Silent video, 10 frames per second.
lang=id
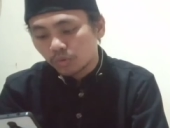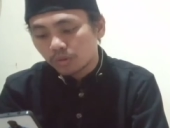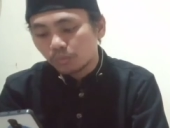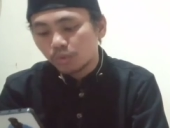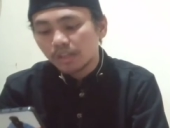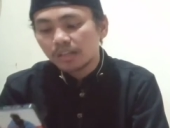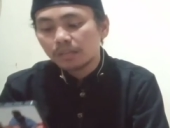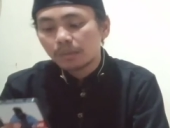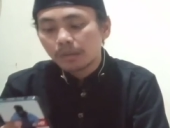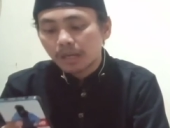Kemudian
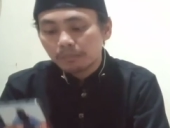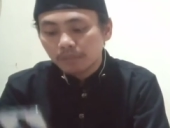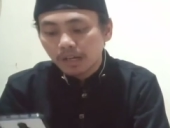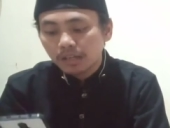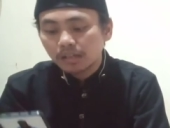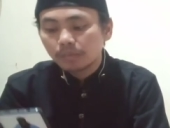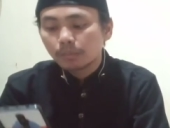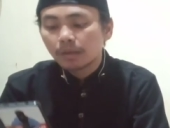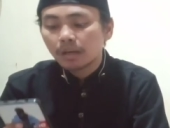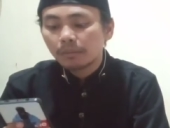dimakamkan di
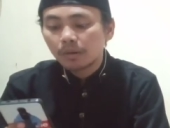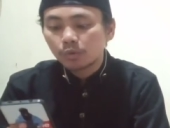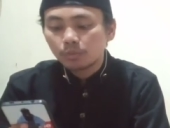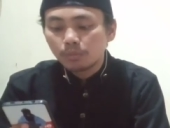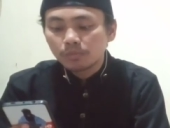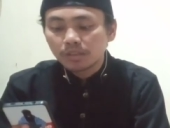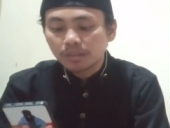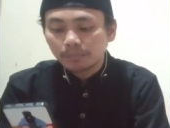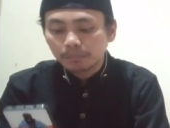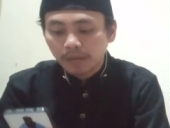pemakaman umum
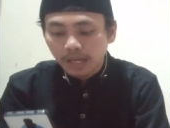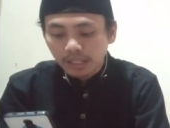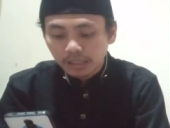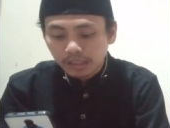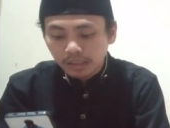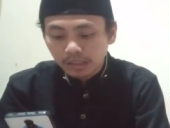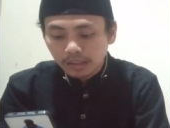setempat